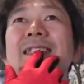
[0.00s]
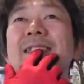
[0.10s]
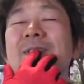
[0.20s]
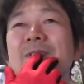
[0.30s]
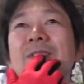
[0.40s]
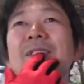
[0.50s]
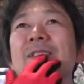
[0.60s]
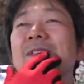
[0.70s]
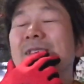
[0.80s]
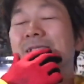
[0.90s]
すごい
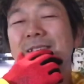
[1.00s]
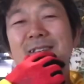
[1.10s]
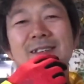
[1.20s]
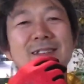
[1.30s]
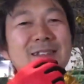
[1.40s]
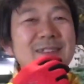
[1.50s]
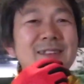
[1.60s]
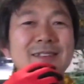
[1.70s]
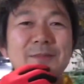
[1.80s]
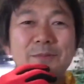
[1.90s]
よい
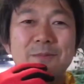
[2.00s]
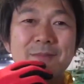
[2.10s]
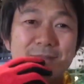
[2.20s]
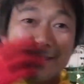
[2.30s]
や